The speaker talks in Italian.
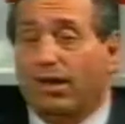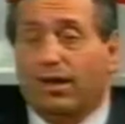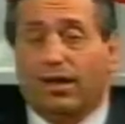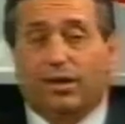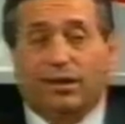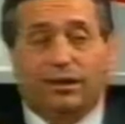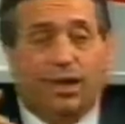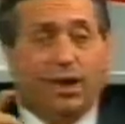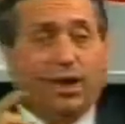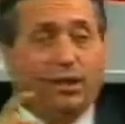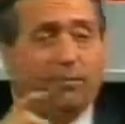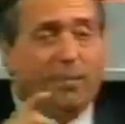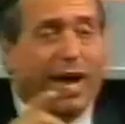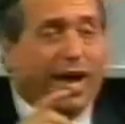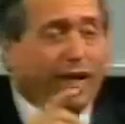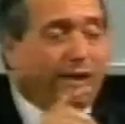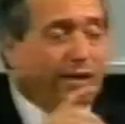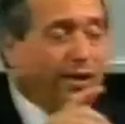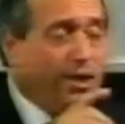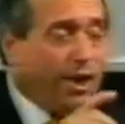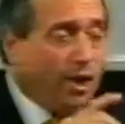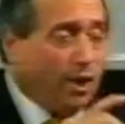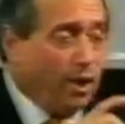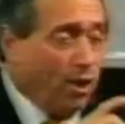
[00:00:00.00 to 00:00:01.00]
di
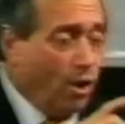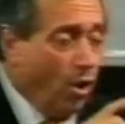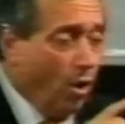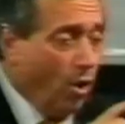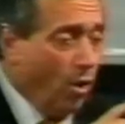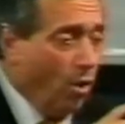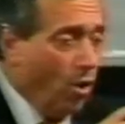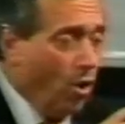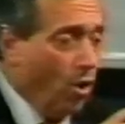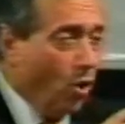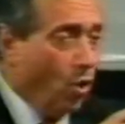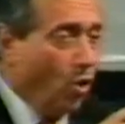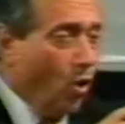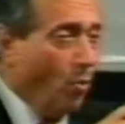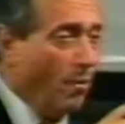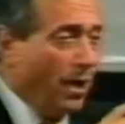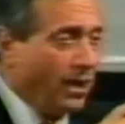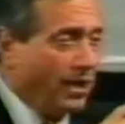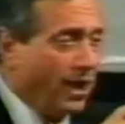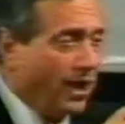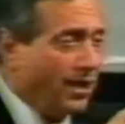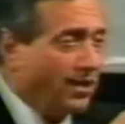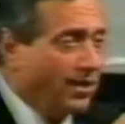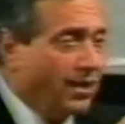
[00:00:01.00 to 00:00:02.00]
metterlo come
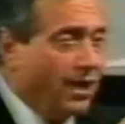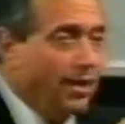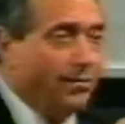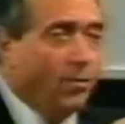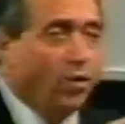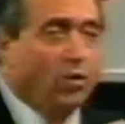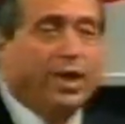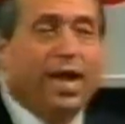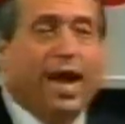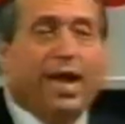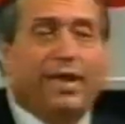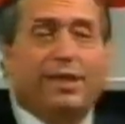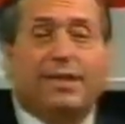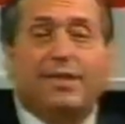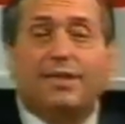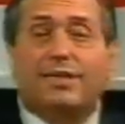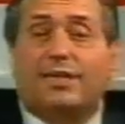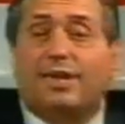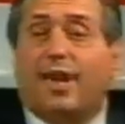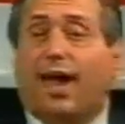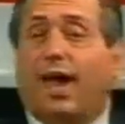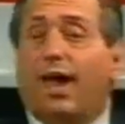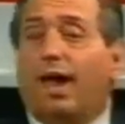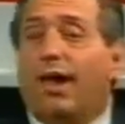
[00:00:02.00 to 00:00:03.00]

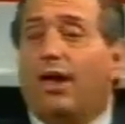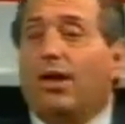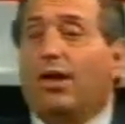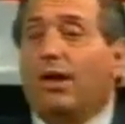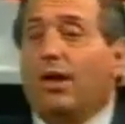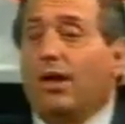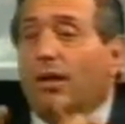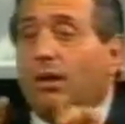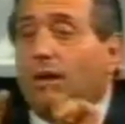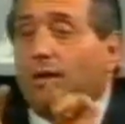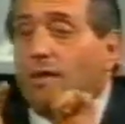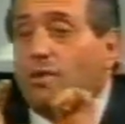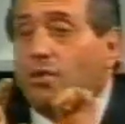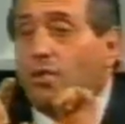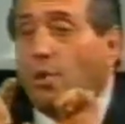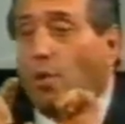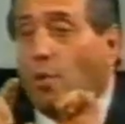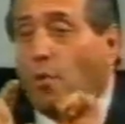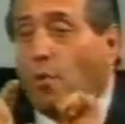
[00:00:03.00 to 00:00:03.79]
testimonianza su